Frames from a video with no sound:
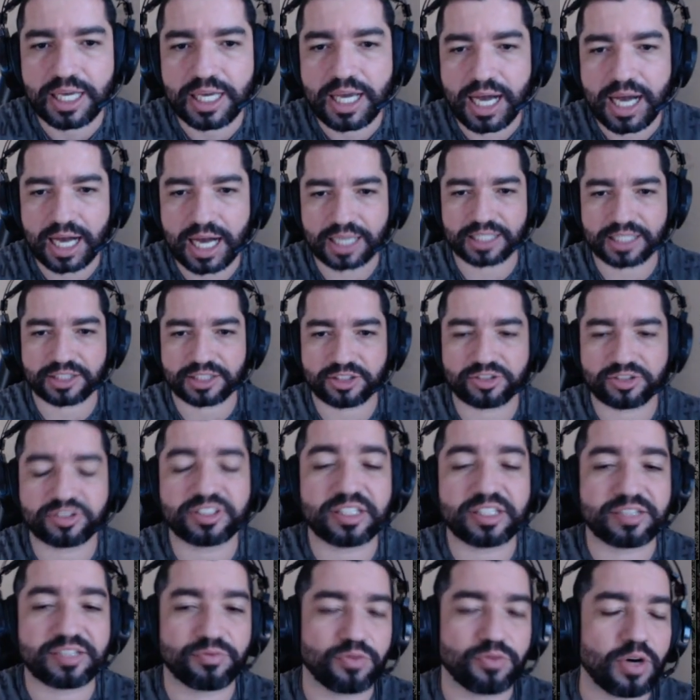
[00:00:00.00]
Acredito que se
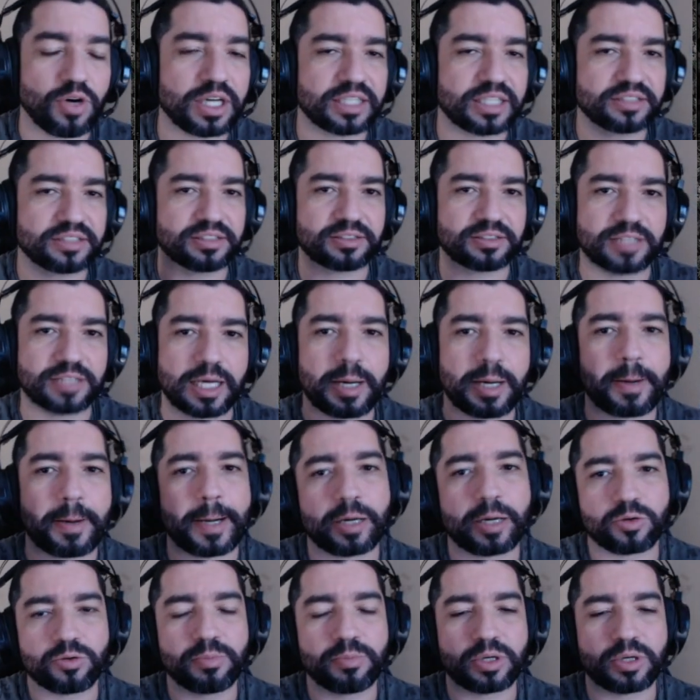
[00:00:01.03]
for acrescentar
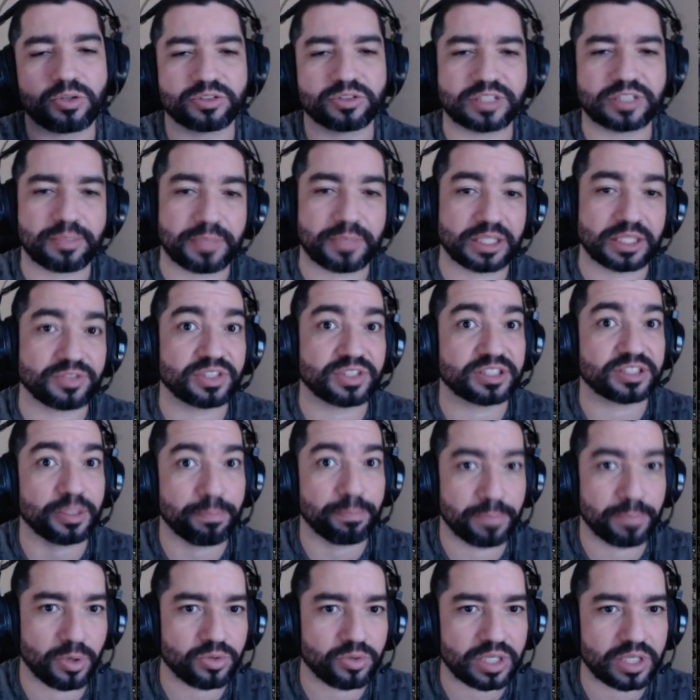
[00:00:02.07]
alguma coisa a mais vai ser
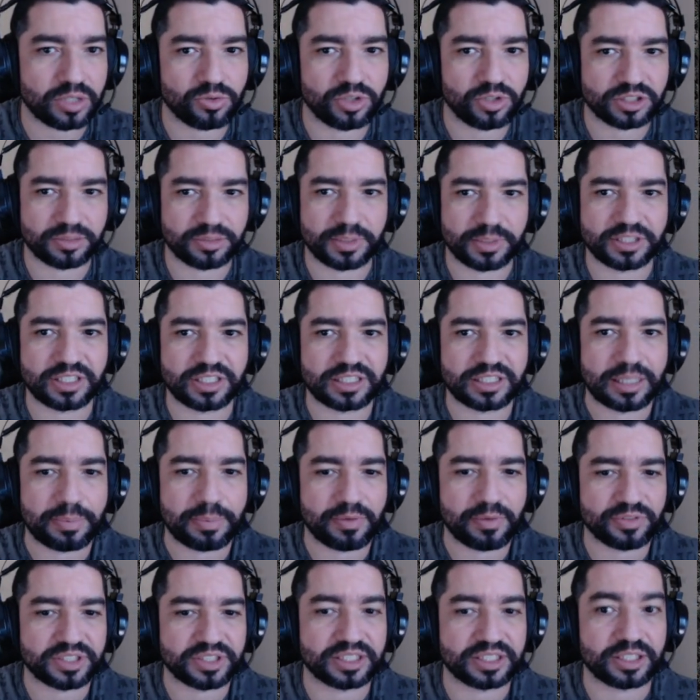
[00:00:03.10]
pouca coisa, mas já dá para
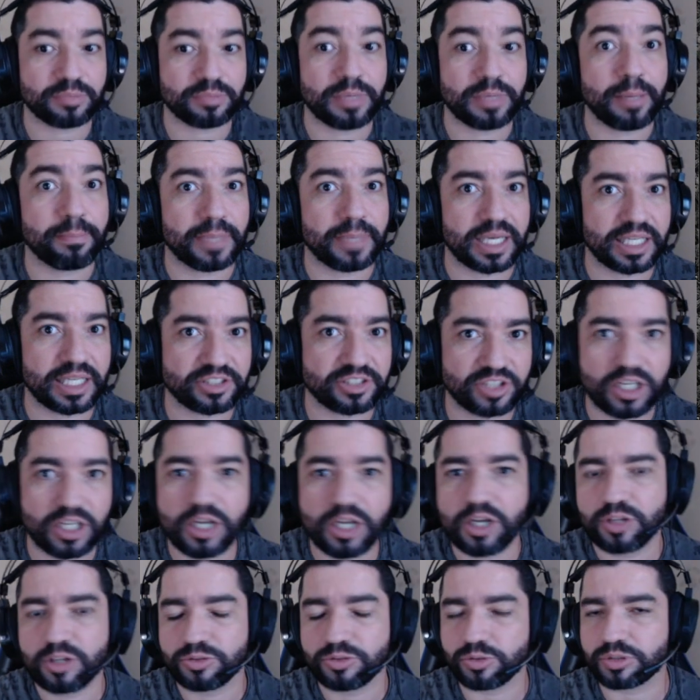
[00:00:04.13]
você ter uma média
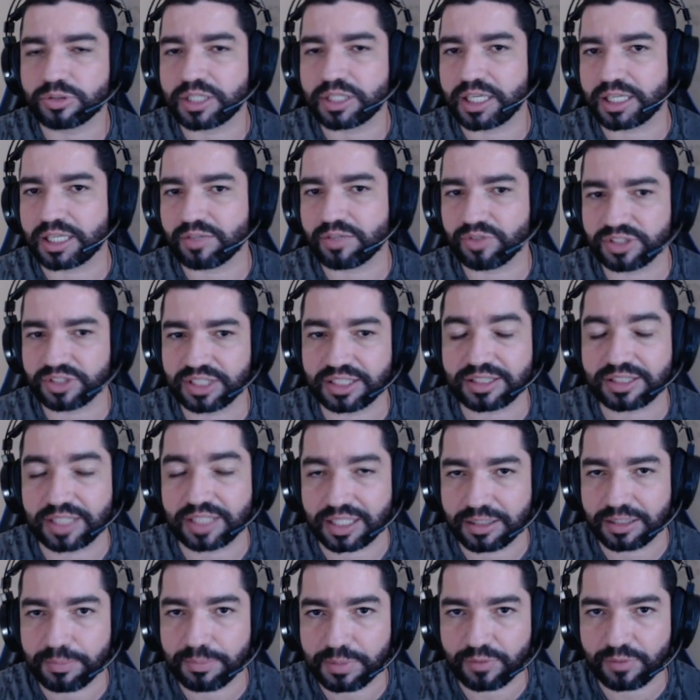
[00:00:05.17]
do que, que você
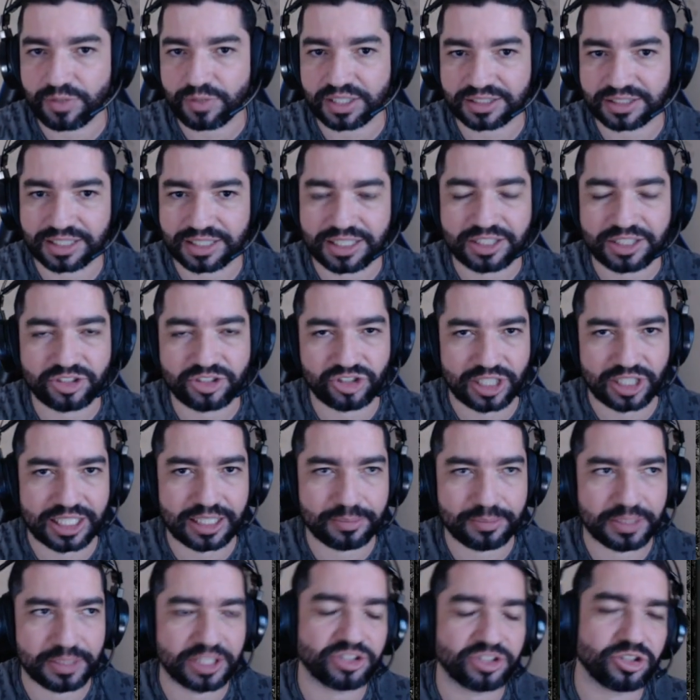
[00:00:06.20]
tem para fazer
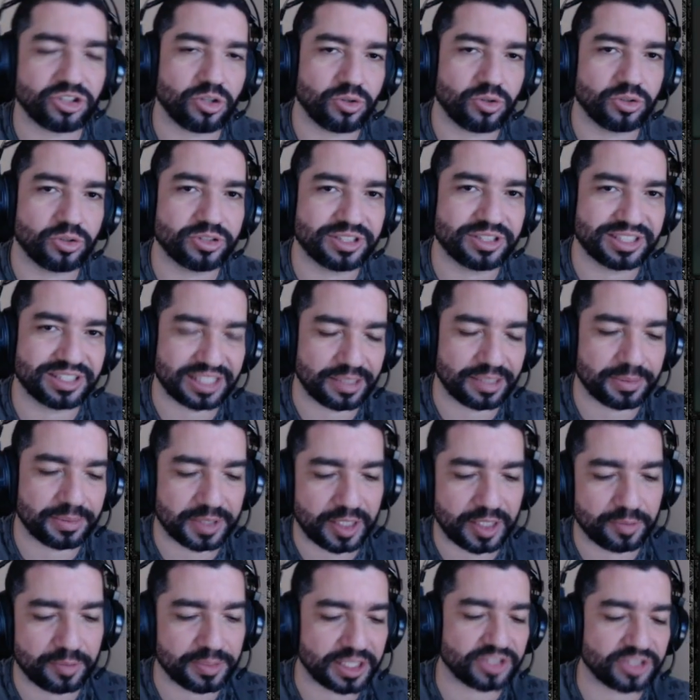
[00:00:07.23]
diariamente ou
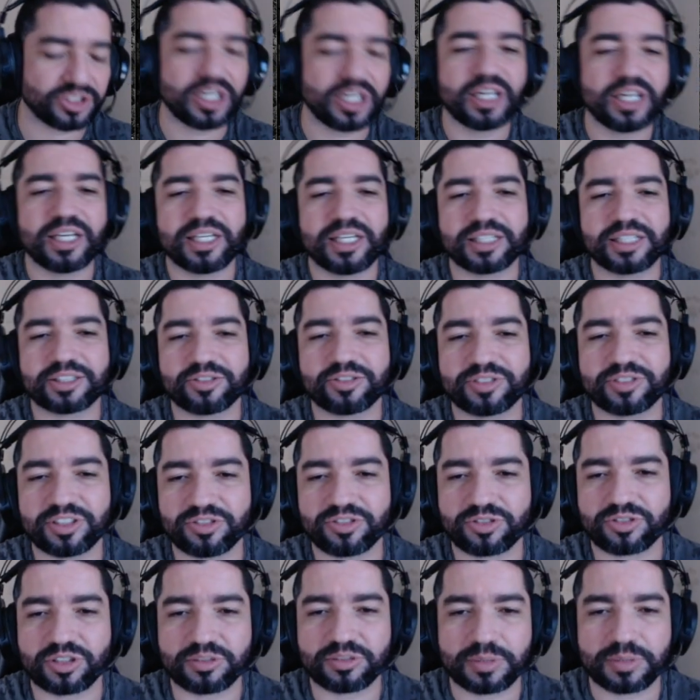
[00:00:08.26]
semanalmente. Então sejam
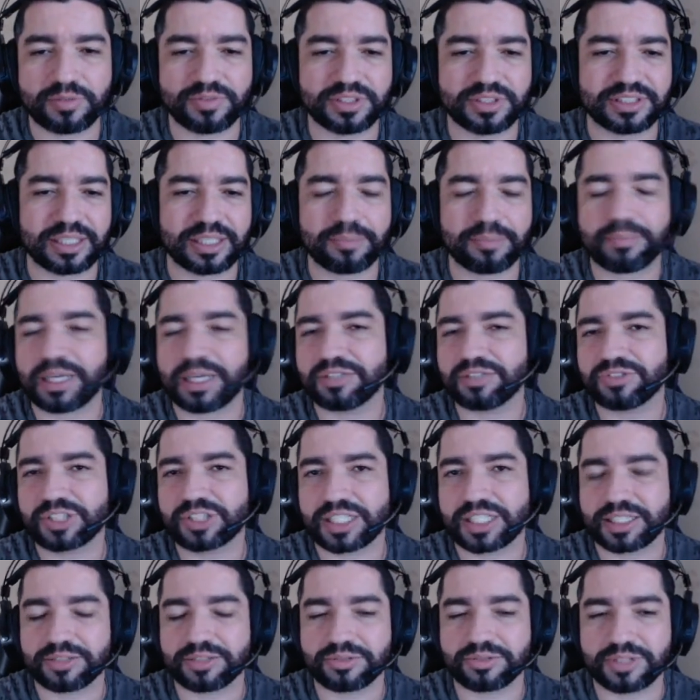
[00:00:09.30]
todos bem-vindos a mais um
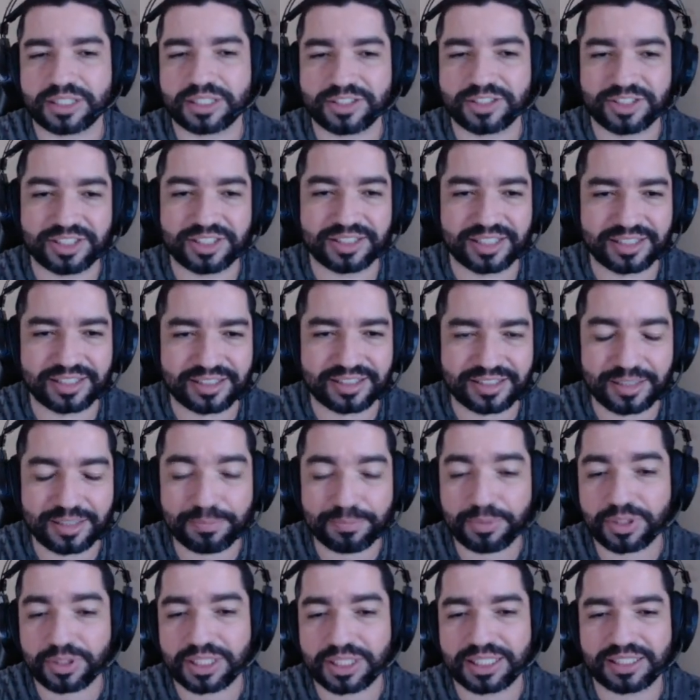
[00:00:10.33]
canal do Nandinho ZZZ,
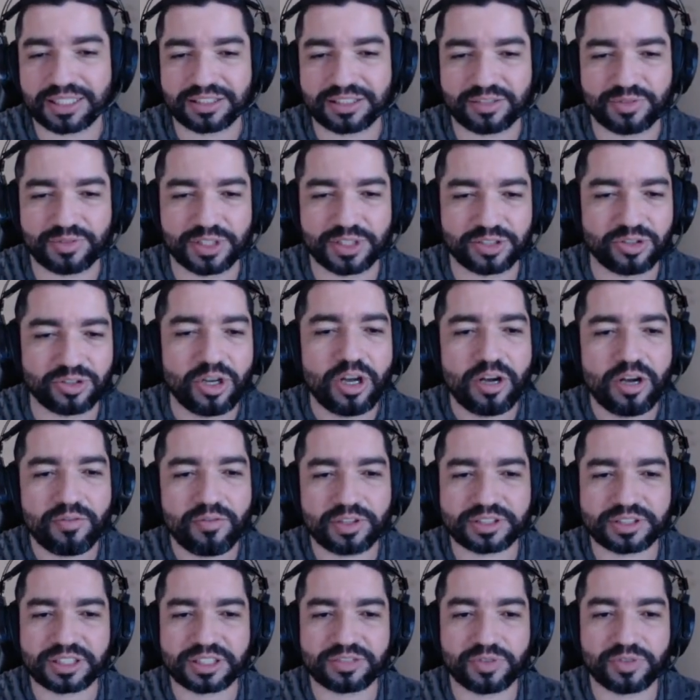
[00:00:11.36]
porque nesse vídeo
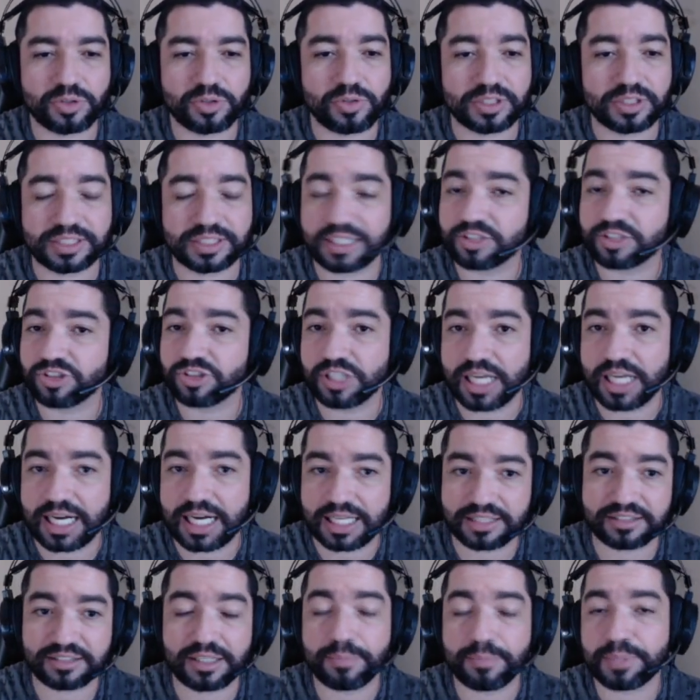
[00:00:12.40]
vocês vão conhecer as
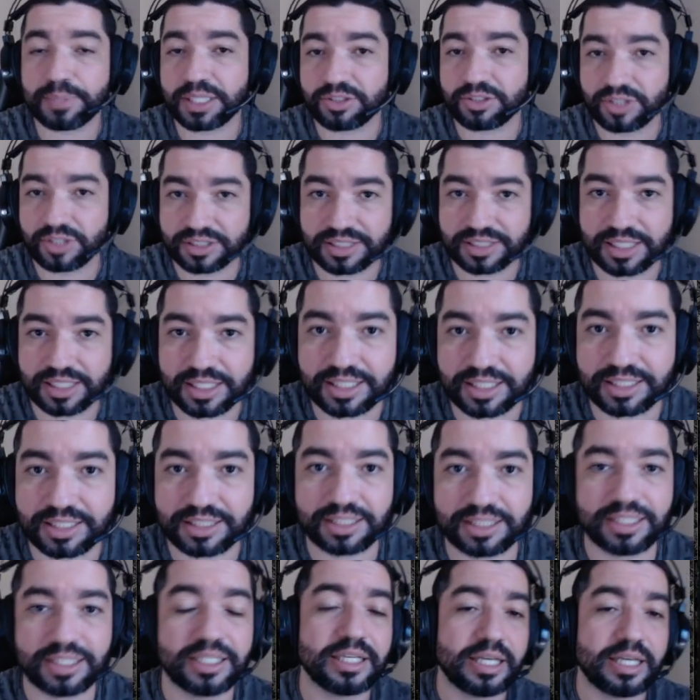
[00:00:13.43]
diárias, que para nossa
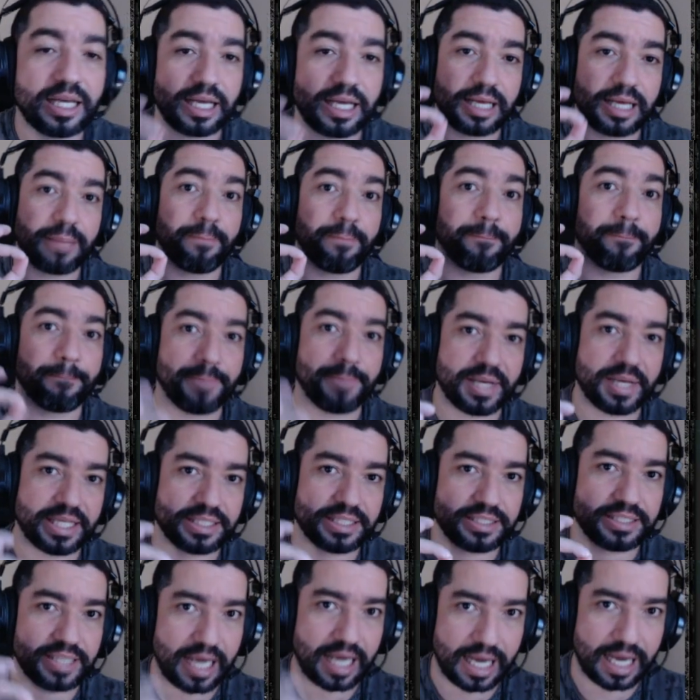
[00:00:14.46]
alegria é
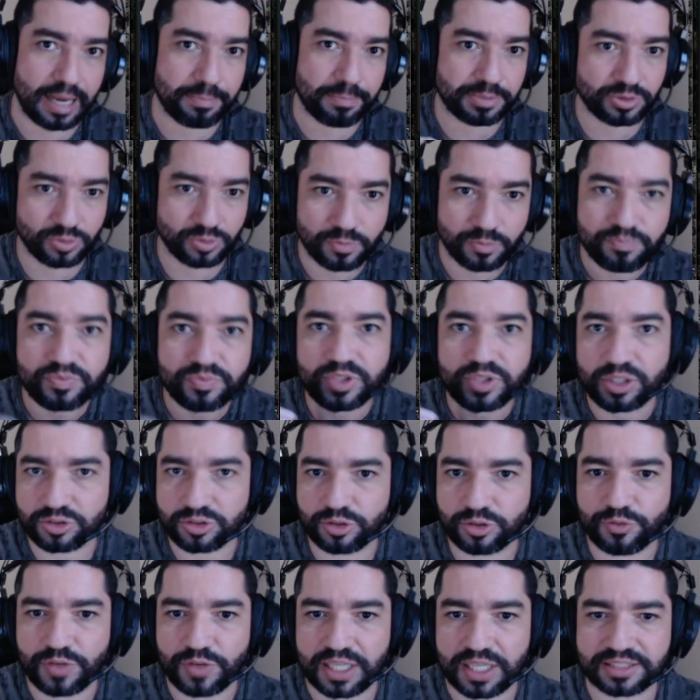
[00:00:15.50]
bem rápido de
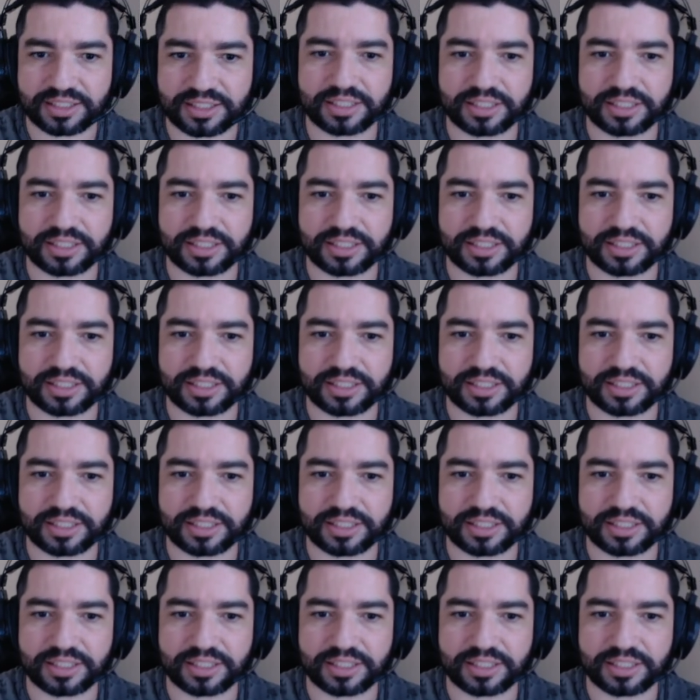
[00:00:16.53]
fazer.